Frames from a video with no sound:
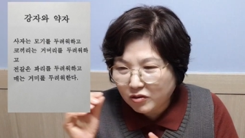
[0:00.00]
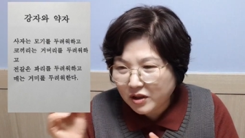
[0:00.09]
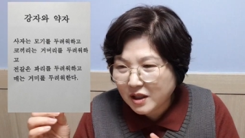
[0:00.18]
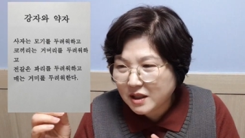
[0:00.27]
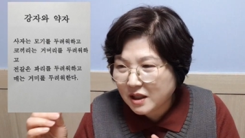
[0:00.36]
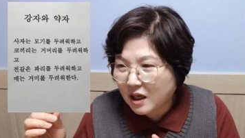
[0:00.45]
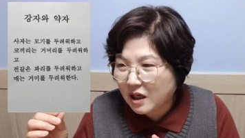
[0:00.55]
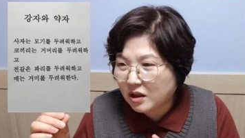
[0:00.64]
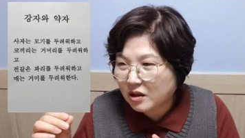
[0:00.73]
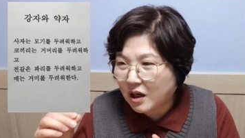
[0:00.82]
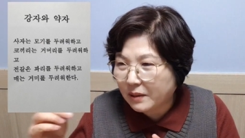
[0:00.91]
우리가
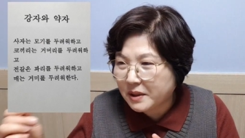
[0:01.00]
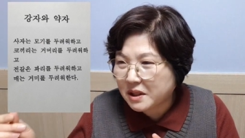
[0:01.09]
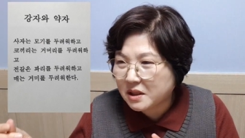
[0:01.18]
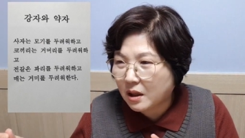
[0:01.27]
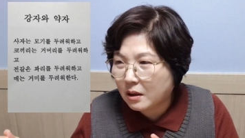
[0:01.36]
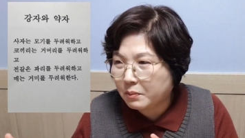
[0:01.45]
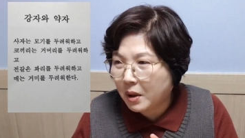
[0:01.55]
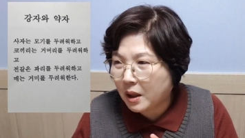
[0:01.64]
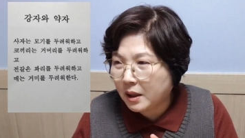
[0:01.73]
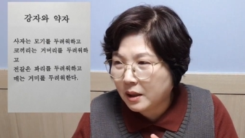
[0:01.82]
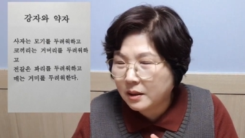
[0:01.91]
생각하기에는 가볍게 생각하는
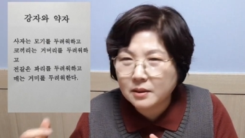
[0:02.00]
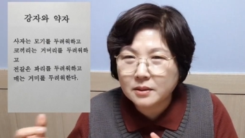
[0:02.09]
파리?